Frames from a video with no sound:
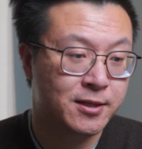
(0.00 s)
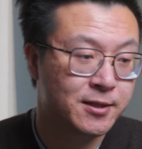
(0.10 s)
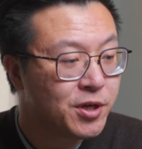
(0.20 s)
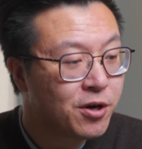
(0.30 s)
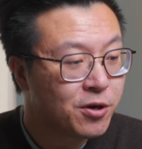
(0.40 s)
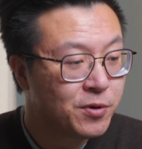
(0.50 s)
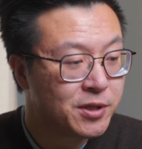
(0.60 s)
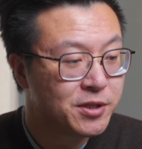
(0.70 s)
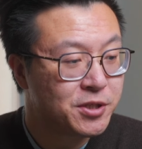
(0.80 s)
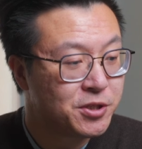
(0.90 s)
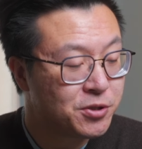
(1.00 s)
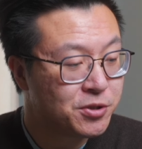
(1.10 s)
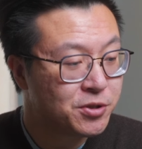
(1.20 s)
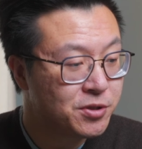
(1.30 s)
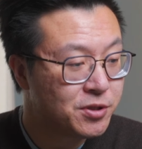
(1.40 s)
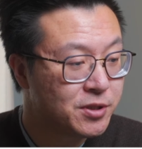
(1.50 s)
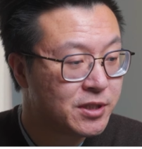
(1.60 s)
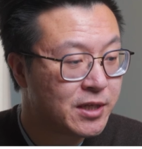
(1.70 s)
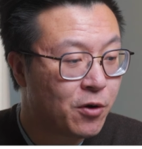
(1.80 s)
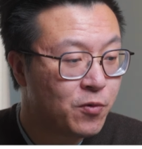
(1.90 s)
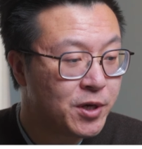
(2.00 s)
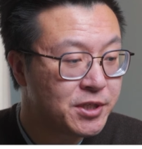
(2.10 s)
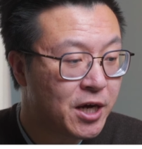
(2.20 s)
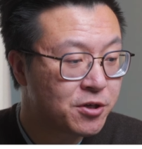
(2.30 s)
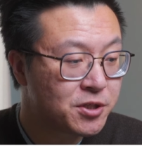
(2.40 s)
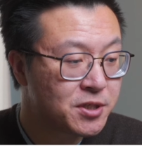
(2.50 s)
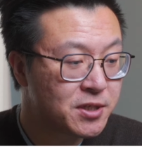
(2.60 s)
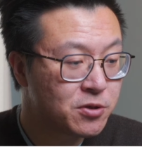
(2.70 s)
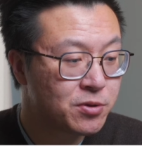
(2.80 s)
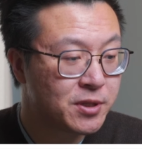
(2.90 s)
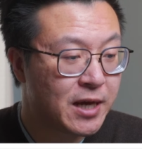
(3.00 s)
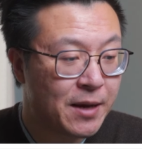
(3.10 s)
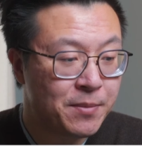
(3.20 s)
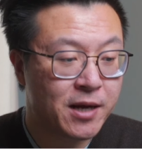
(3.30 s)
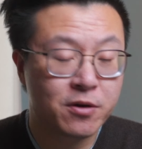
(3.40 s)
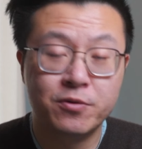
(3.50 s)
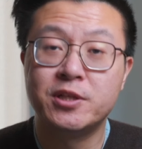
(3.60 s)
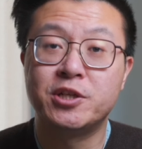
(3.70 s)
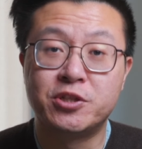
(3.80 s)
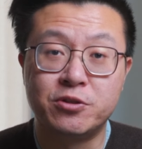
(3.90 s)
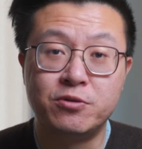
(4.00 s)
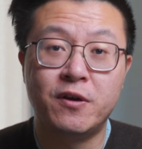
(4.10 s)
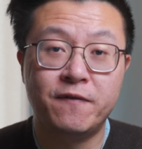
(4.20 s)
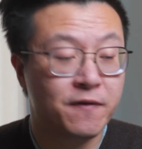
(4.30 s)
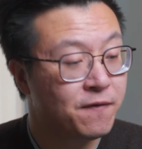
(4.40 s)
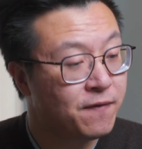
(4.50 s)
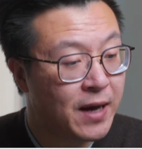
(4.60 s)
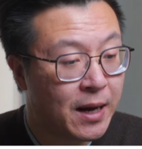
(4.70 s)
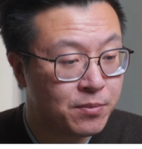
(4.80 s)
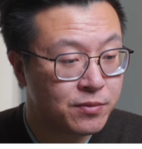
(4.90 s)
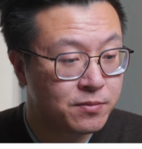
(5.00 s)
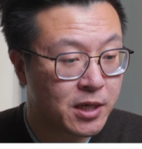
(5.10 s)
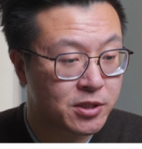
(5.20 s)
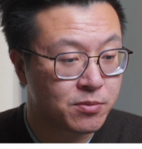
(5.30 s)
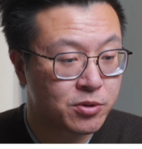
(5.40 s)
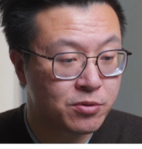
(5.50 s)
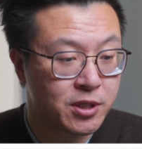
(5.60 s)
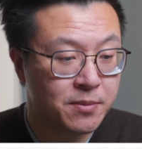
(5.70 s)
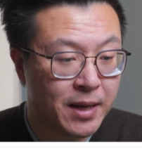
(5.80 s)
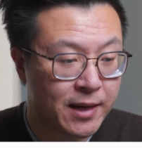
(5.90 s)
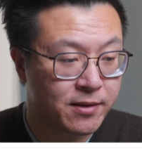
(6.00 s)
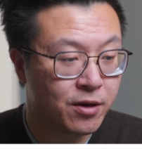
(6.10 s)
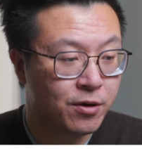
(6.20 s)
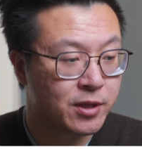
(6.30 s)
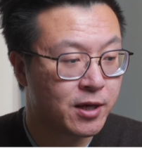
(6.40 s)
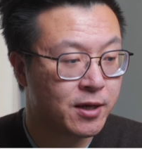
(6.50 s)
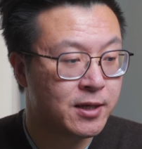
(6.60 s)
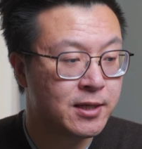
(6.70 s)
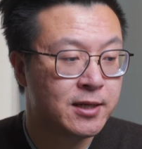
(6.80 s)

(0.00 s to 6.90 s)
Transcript: 第二个问题是想问一下， 二十四寸的 iMac 会在十月份发布吗？什么时候可以买到呢？